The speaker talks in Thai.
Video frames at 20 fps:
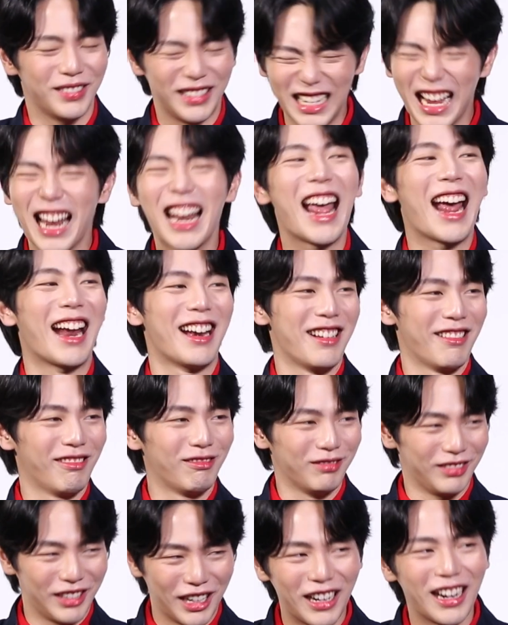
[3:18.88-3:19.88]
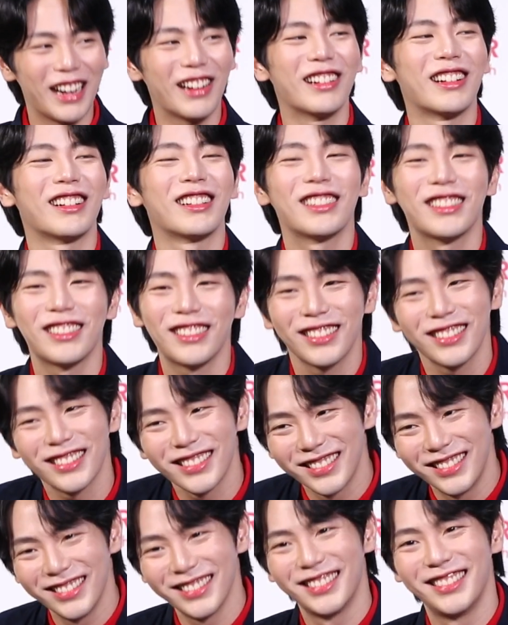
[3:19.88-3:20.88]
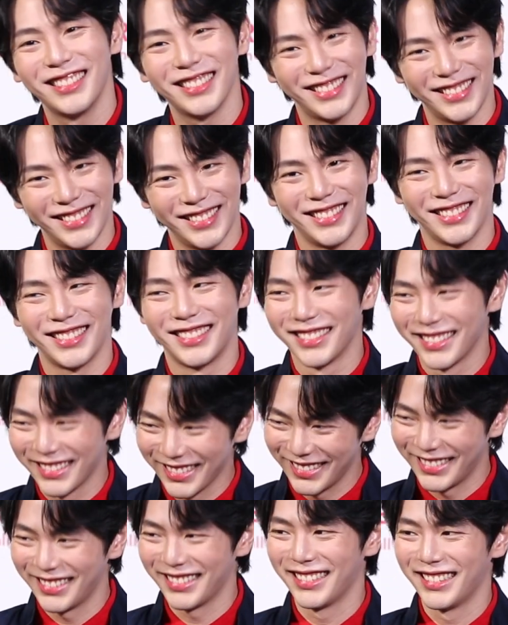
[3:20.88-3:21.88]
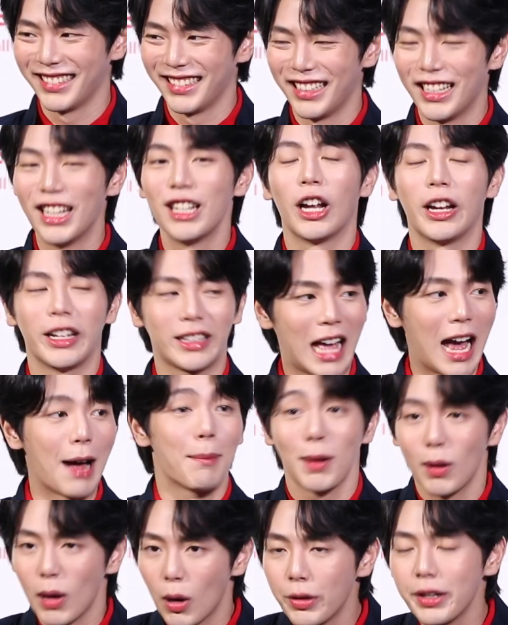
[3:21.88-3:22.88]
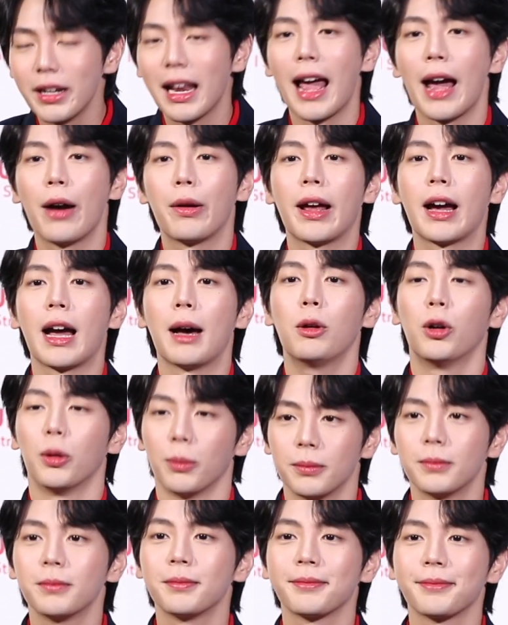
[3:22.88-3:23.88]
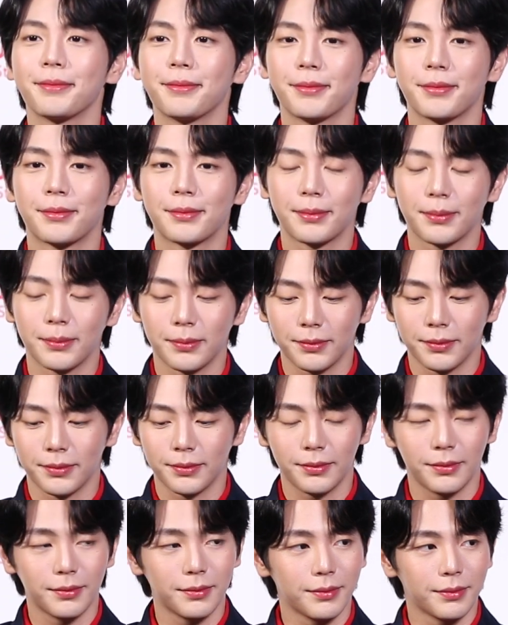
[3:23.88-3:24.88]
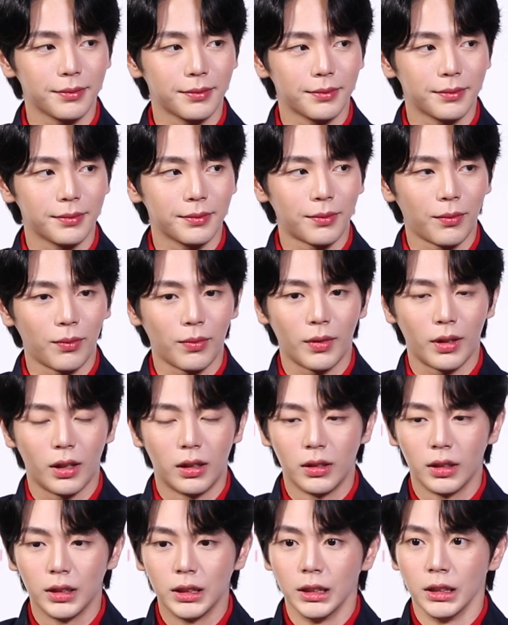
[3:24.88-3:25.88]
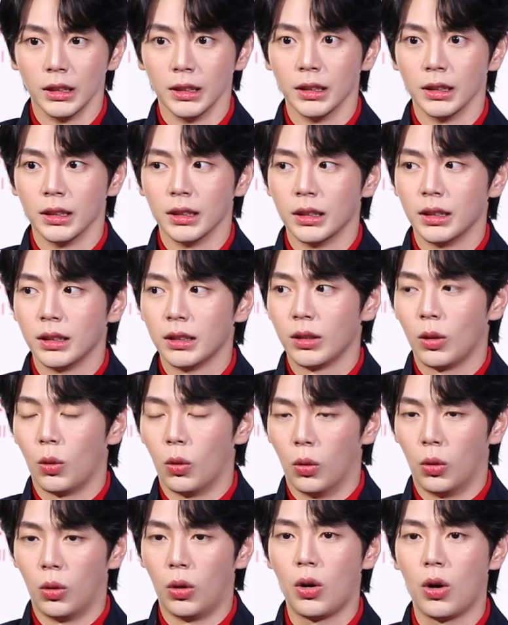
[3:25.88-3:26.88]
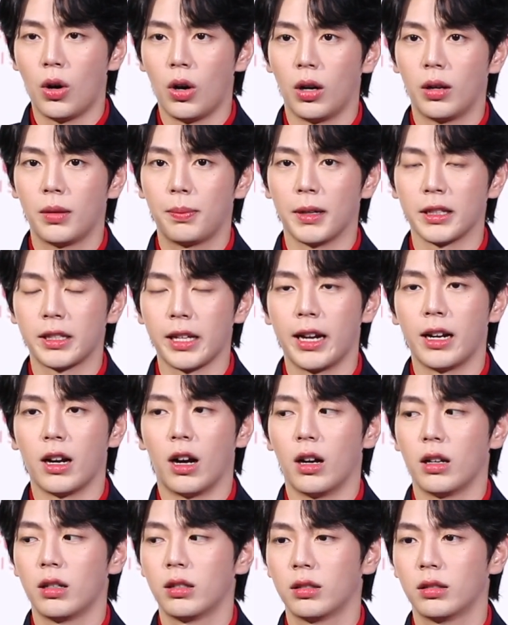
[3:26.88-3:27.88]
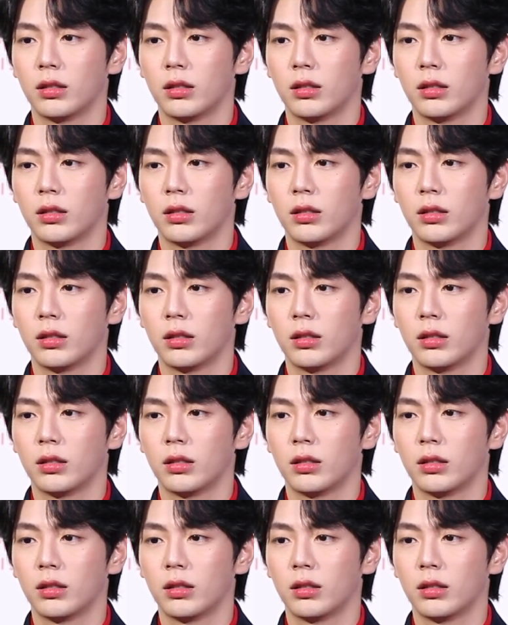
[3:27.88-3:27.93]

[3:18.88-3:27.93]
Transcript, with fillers: นี่แหละเยอะแล้วนะลก็รอติดตามรอติดตามเร็วๆนี้แล้วนะครับผม ตอนนี้ถ้าเป็นเปอร์เซ็นต์มันได้สักเท่าไหร่โอ้เปอร์เซ็นต์เหรอ